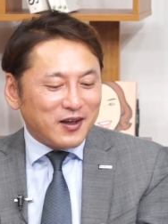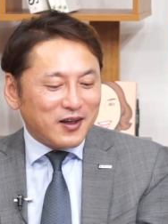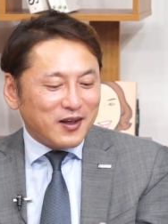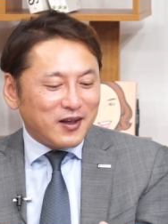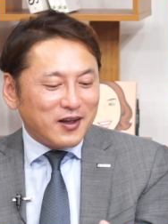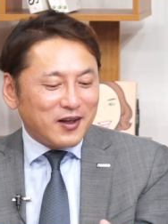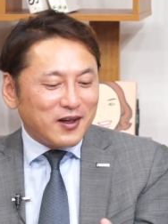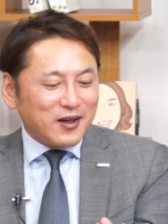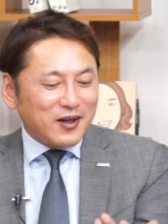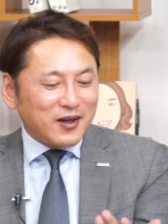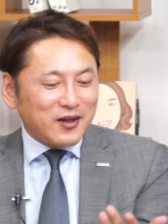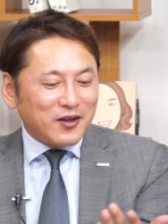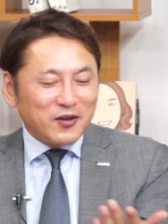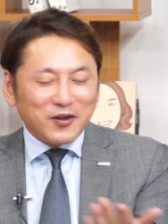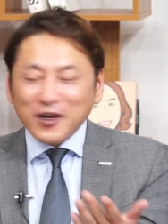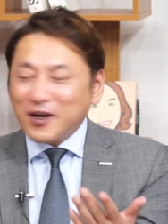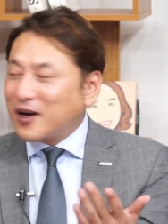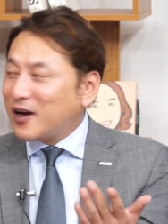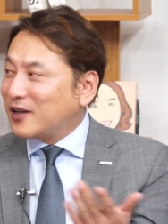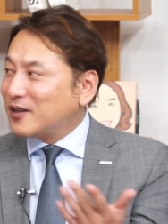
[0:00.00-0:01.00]
음?
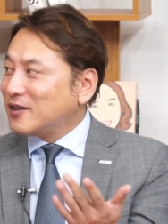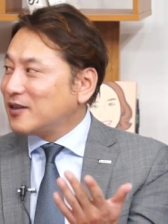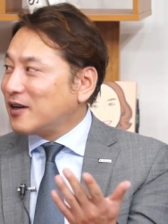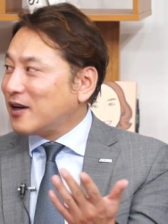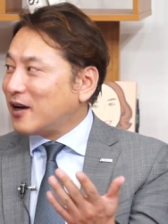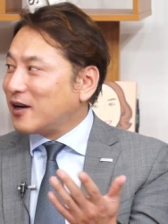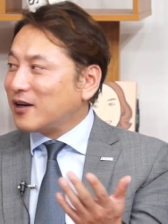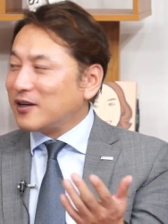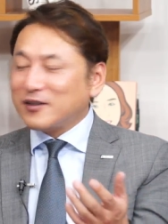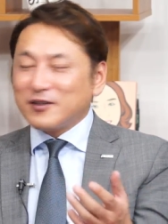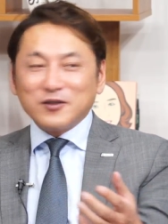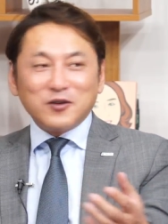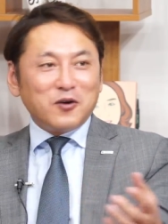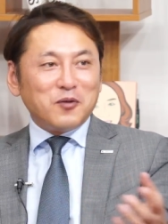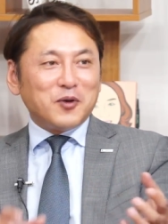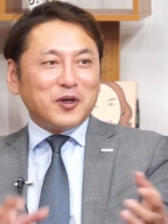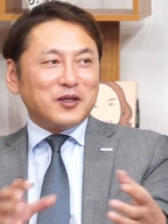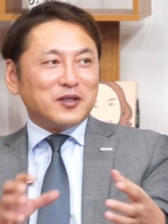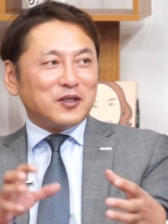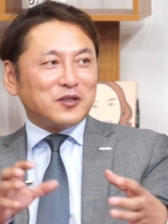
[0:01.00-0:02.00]
현대카드 아까 예.
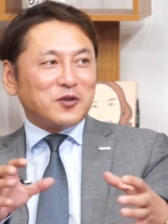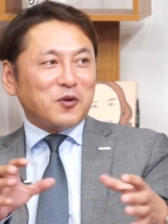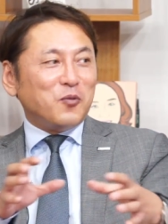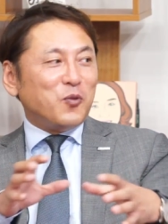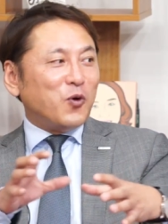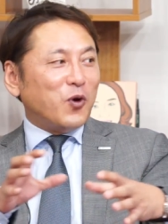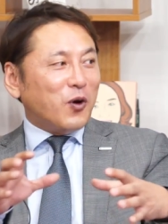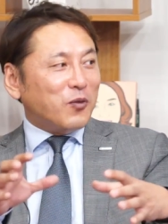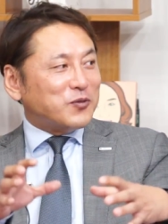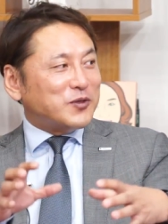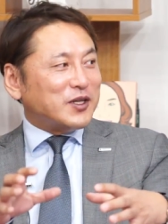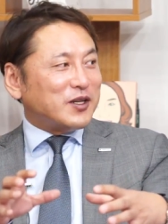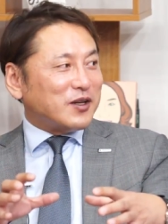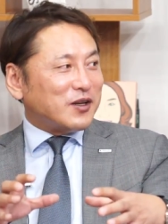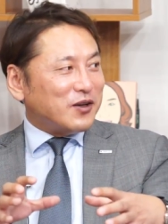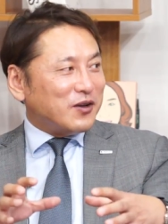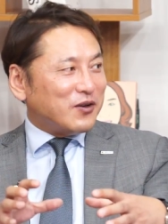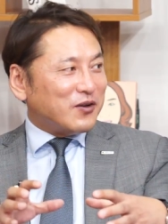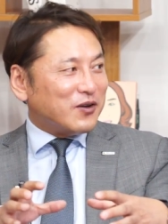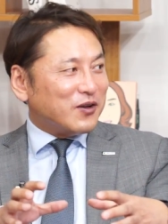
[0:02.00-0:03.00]
처음에는 이제 점포가
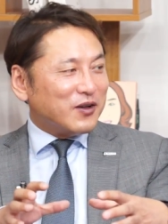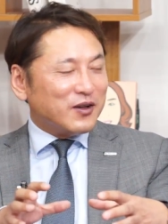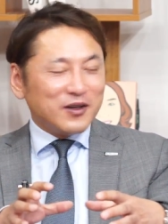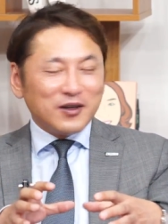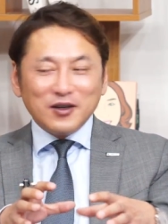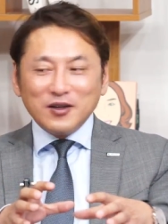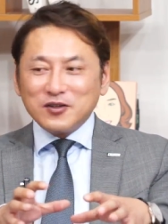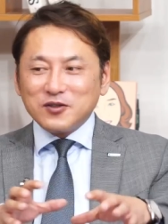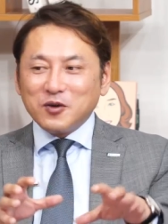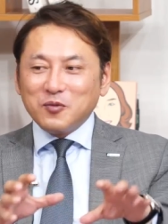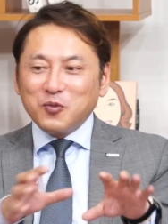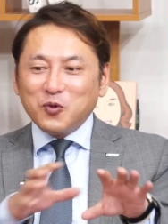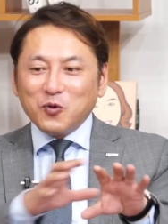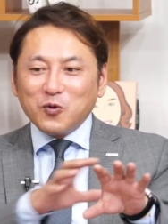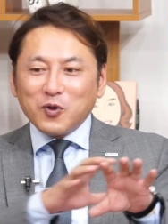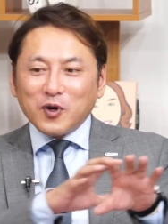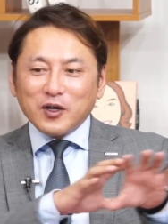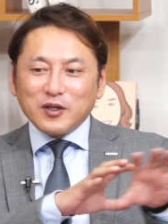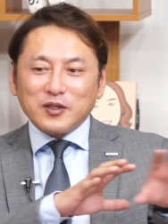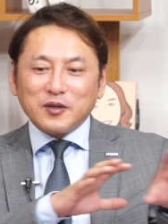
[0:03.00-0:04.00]
없잖아요. 예, 예, 예,
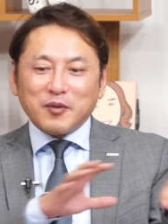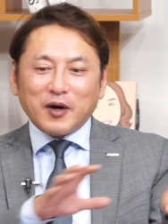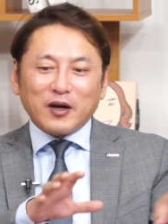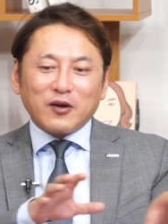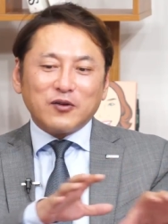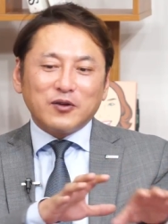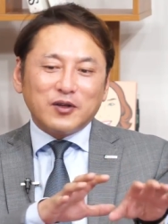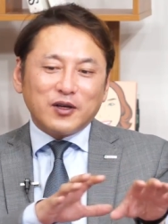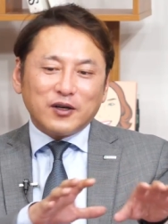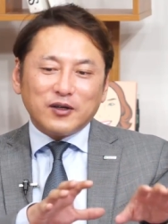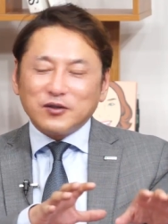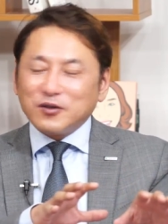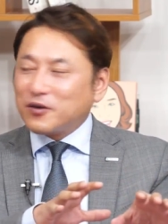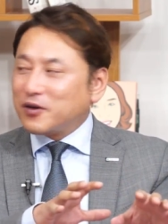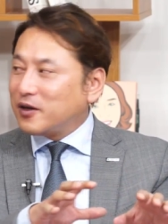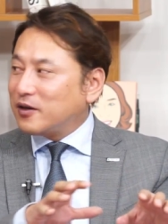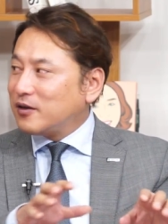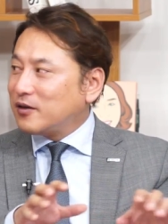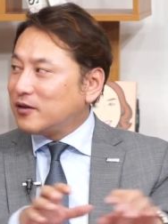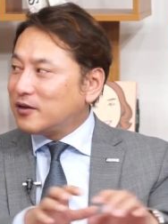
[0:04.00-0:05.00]
점포가 이제 마련되기
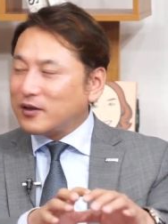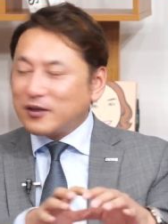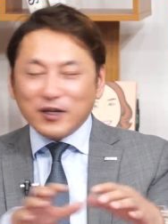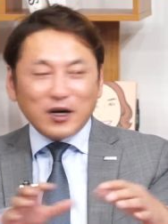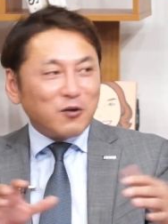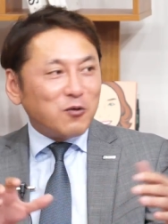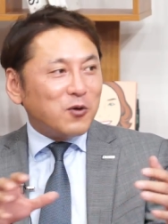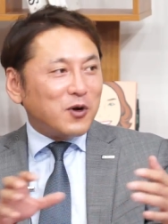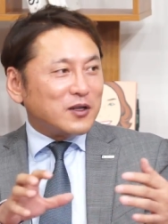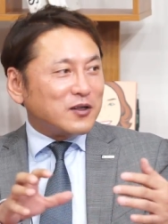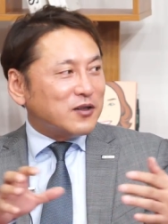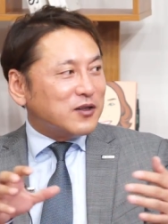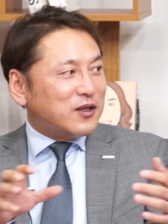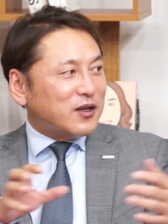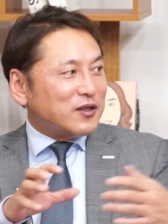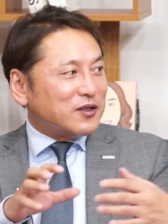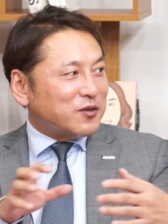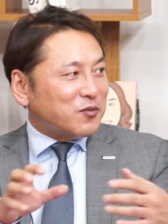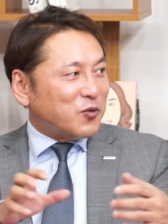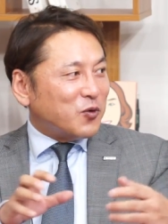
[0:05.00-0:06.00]
전에는 이제 창고
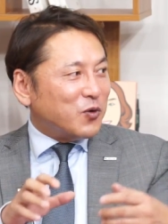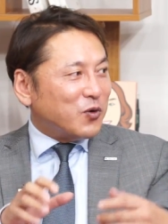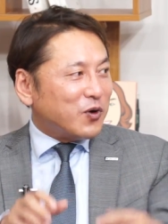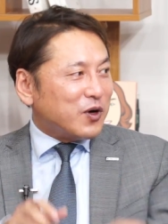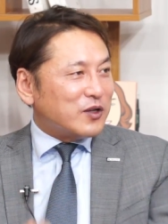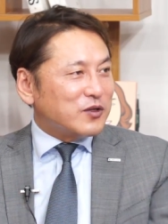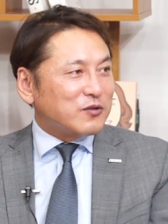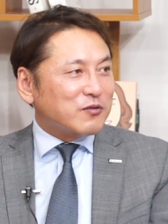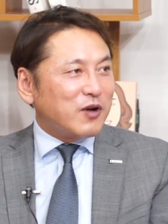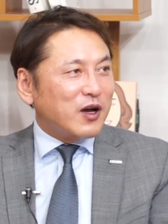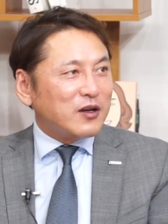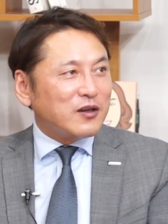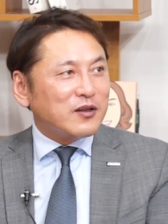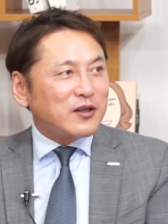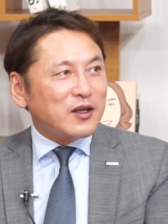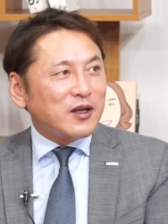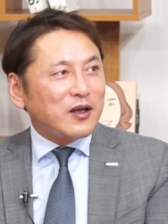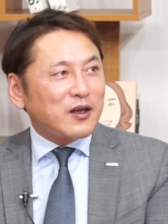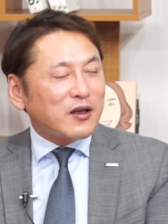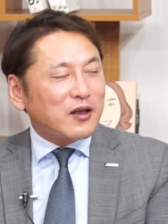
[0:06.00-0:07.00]
같은데 이제 모여가지고 하는데